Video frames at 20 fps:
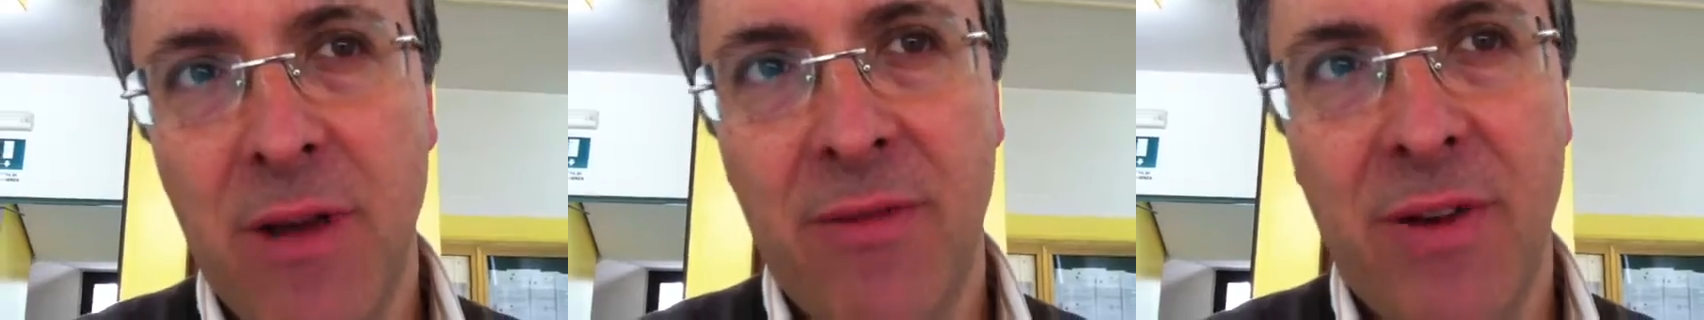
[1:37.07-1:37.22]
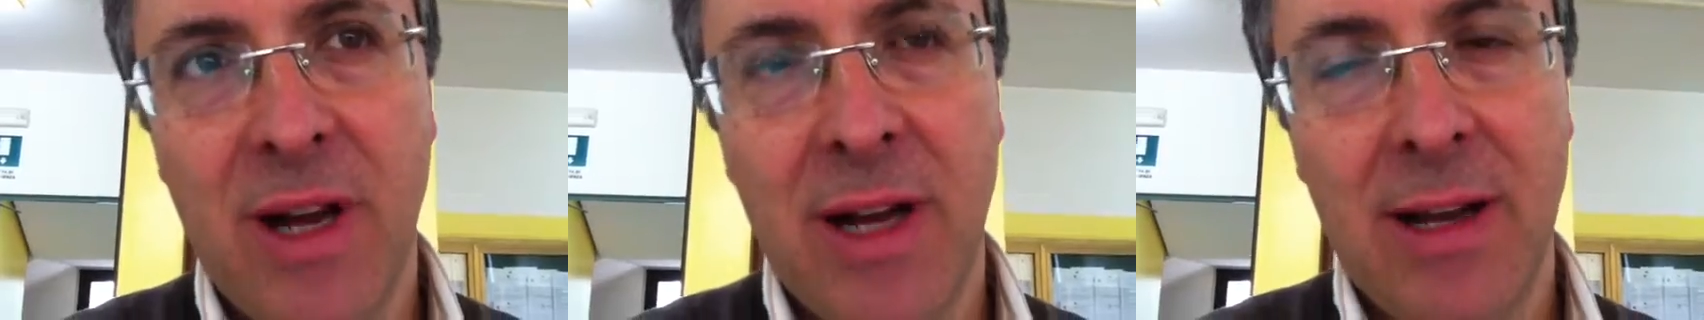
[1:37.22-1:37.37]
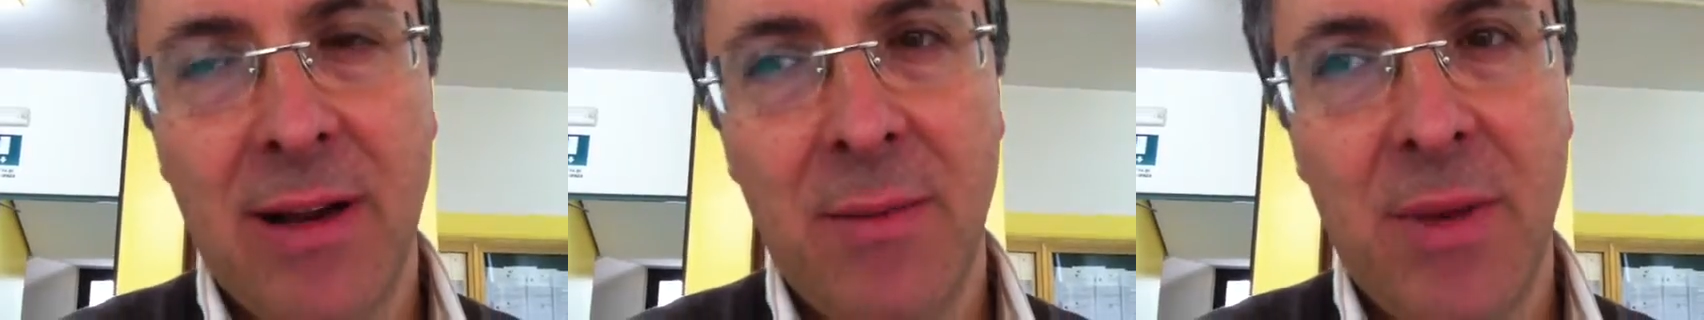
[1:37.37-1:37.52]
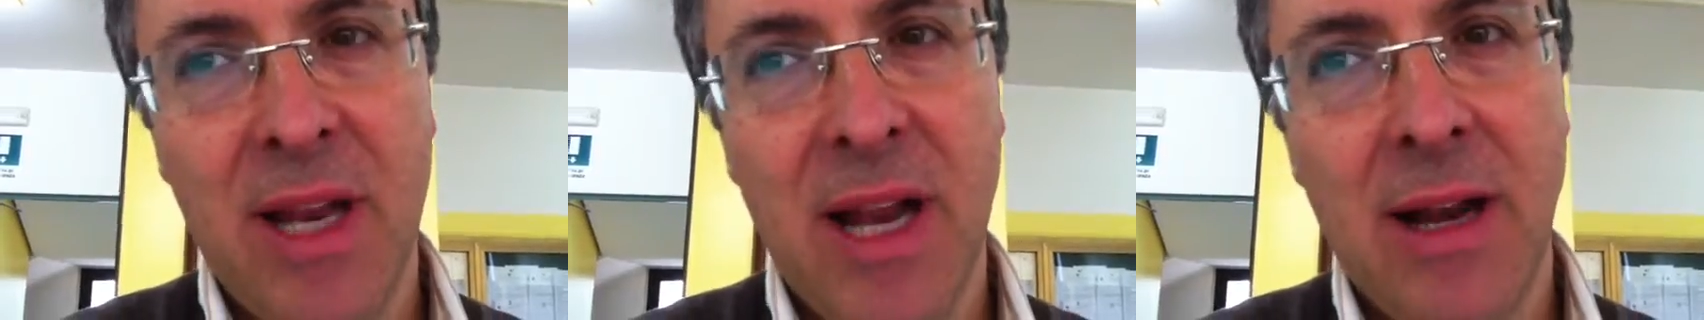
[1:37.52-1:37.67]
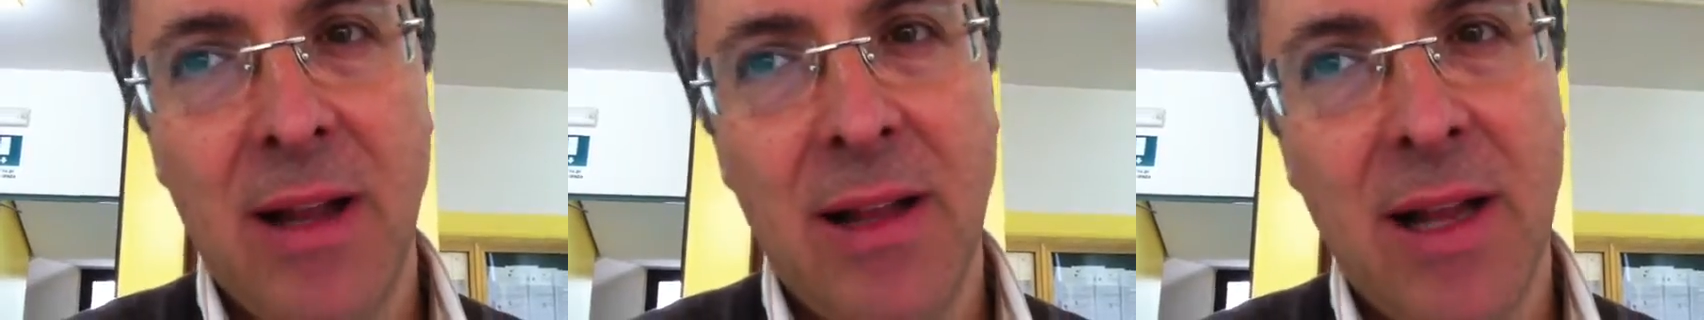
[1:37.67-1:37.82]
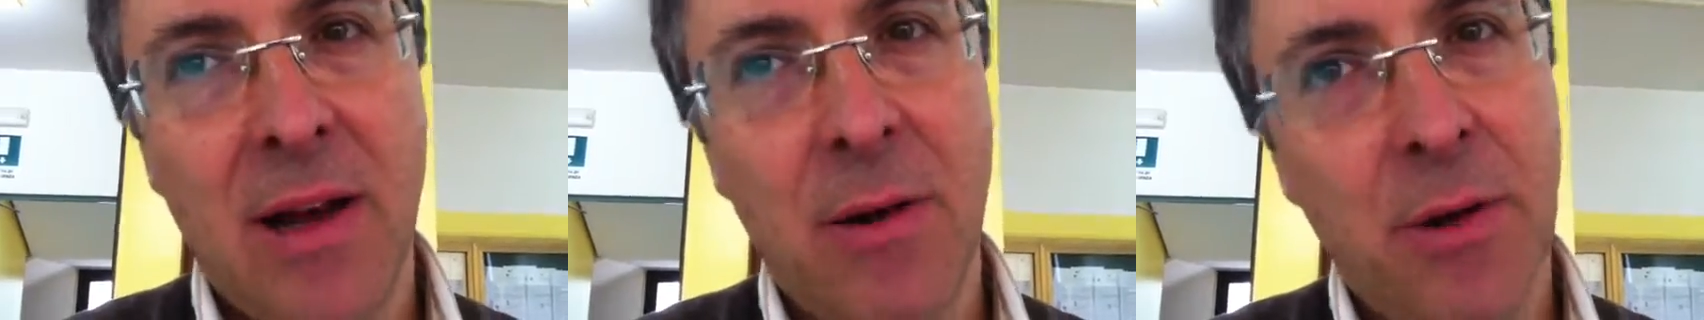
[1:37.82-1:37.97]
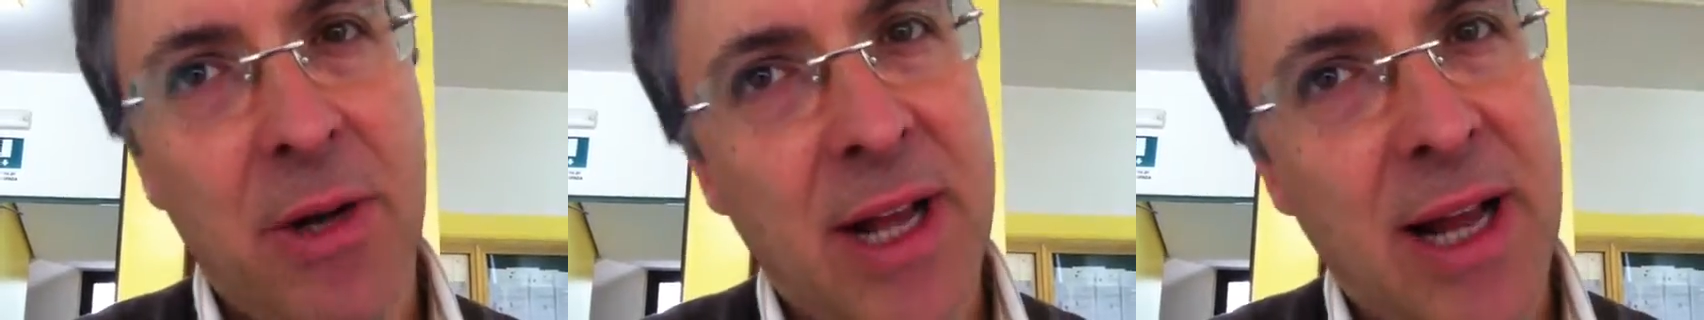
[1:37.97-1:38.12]
fra
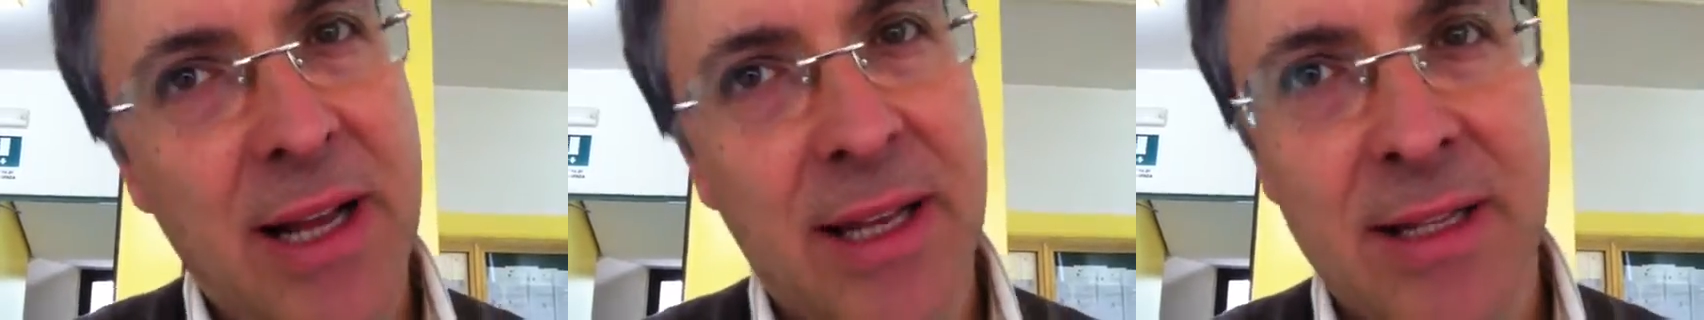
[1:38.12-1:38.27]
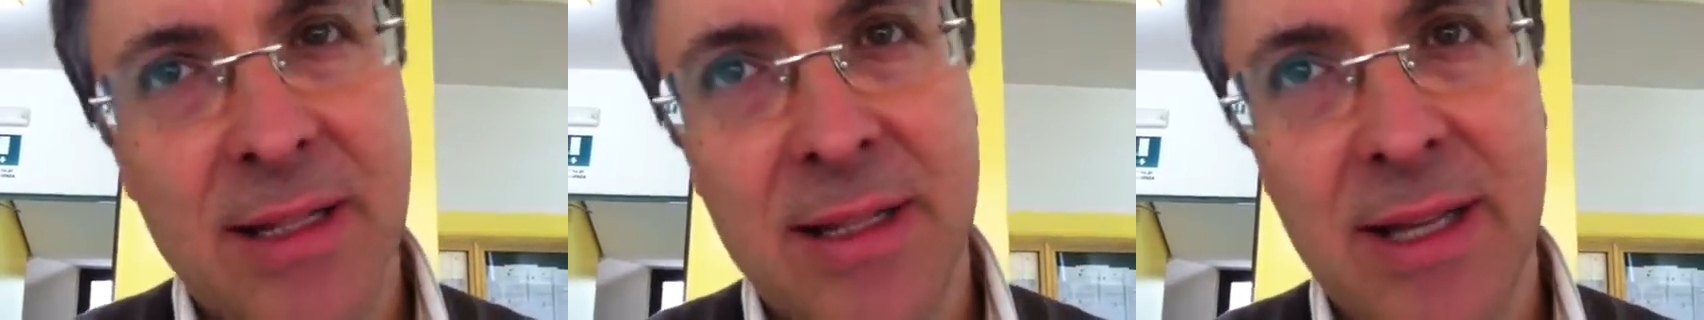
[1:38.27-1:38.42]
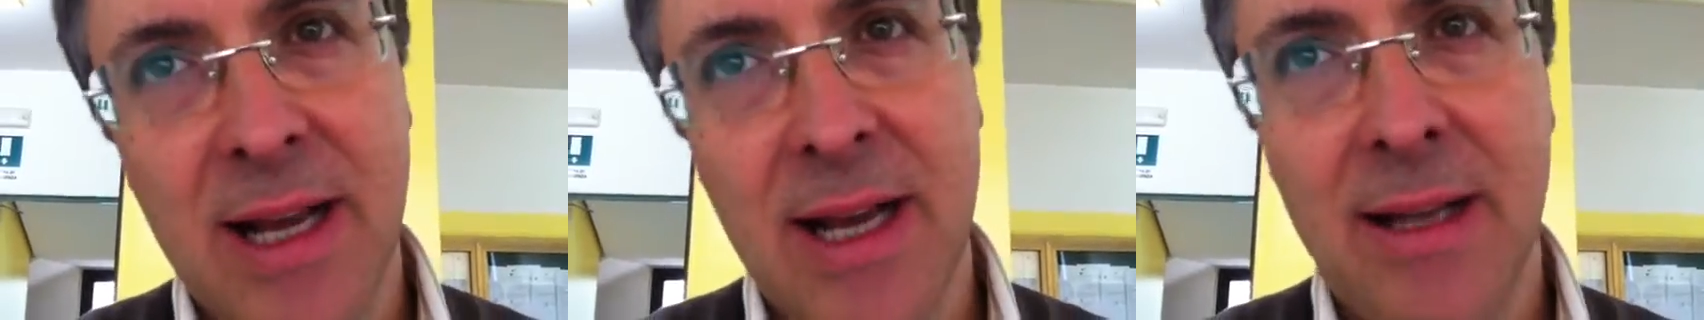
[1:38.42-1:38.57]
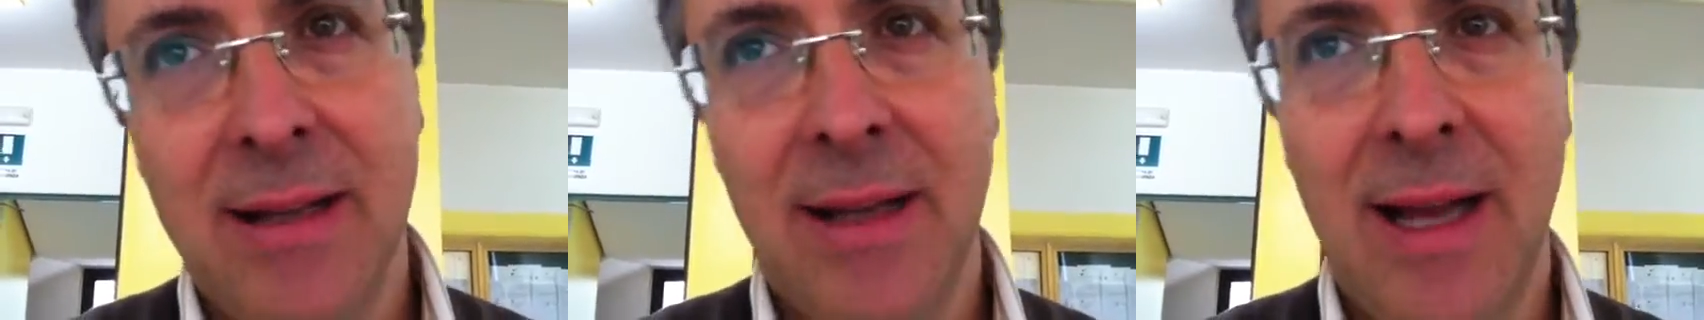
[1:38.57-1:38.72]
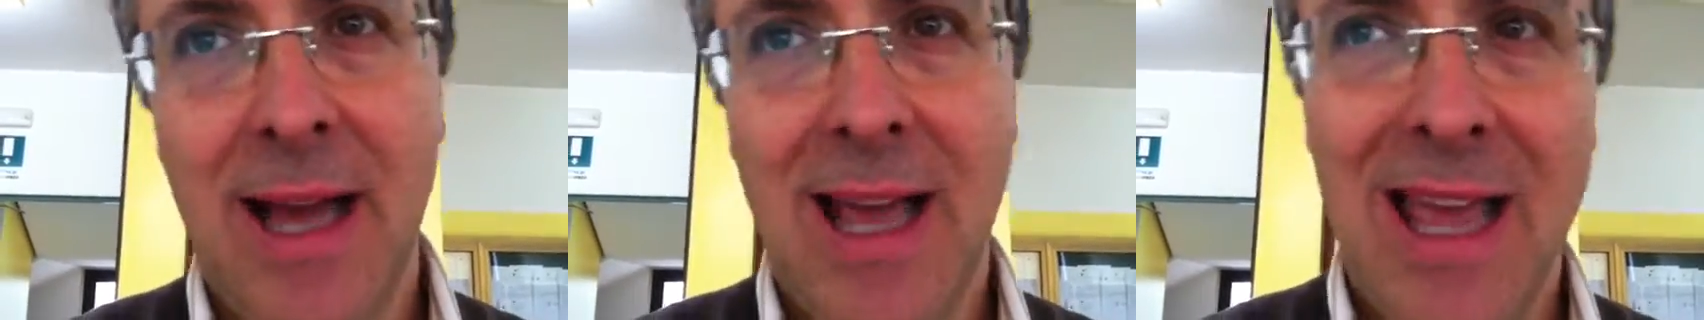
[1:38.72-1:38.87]
criminalità organizzata